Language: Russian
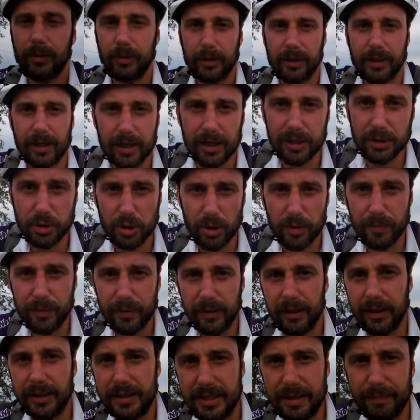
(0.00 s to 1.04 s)
Вот хорошо
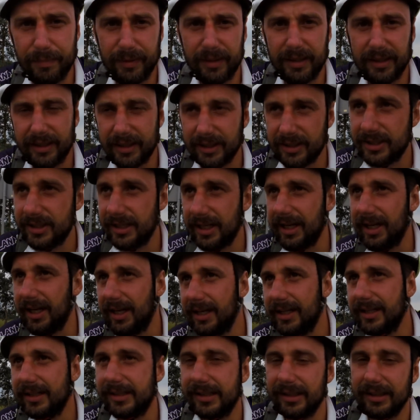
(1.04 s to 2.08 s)
было, не было дождя
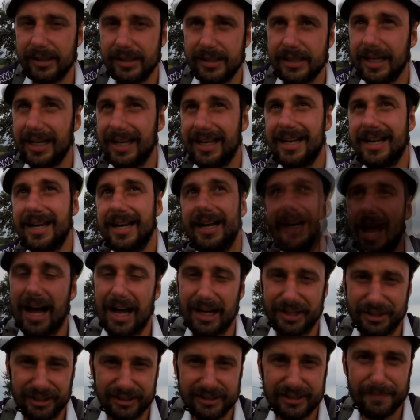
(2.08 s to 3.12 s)
целый день,
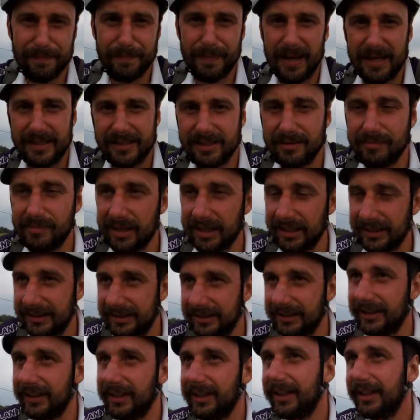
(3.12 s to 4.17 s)
а сейчас опять
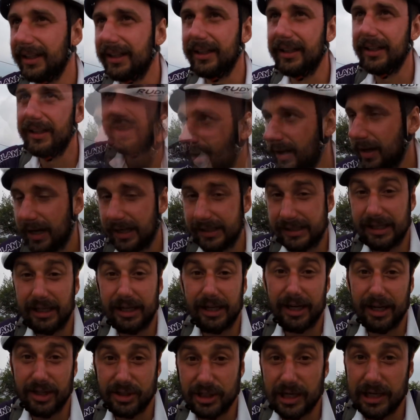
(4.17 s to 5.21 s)
заморосил. Хотя
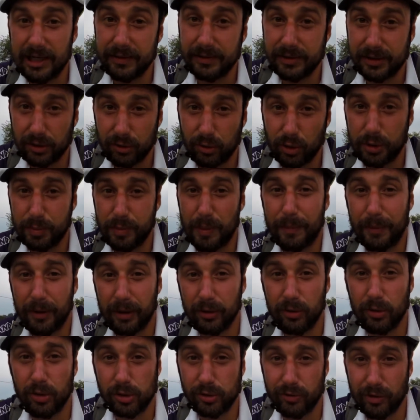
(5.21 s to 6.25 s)
грех жаловаться, дождь по
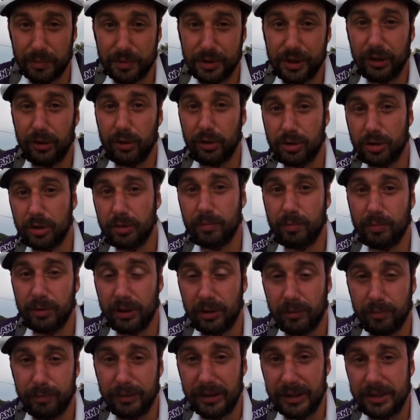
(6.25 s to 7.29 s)
прогнозу вообще должен
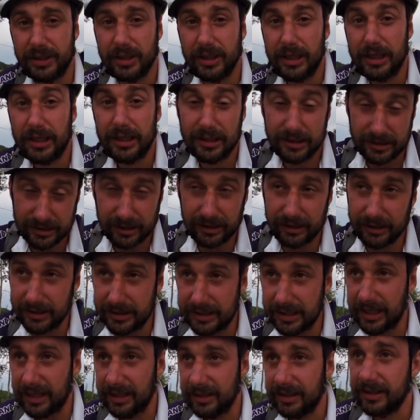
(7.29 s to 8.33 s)
был быть целый
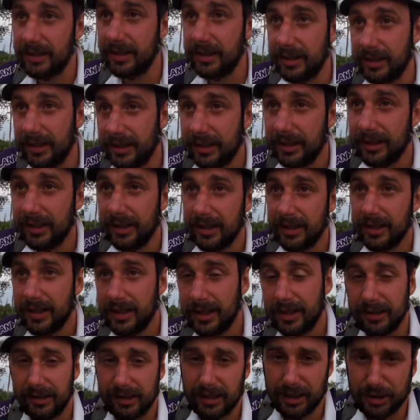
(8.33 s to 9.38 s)
день.
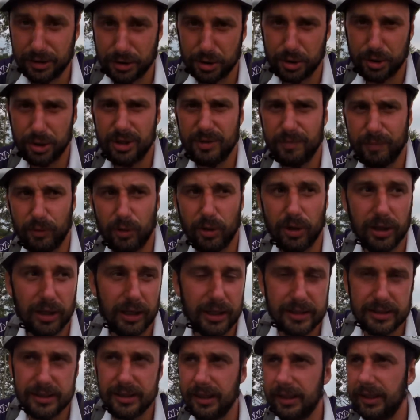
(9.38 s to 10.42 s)
Так что еще неплохо
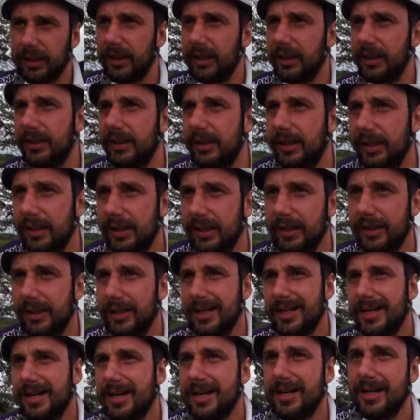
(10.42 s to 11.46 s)
отделались.
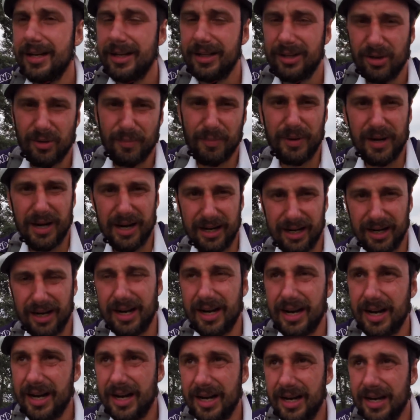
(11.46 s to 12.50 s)
Но, бляха,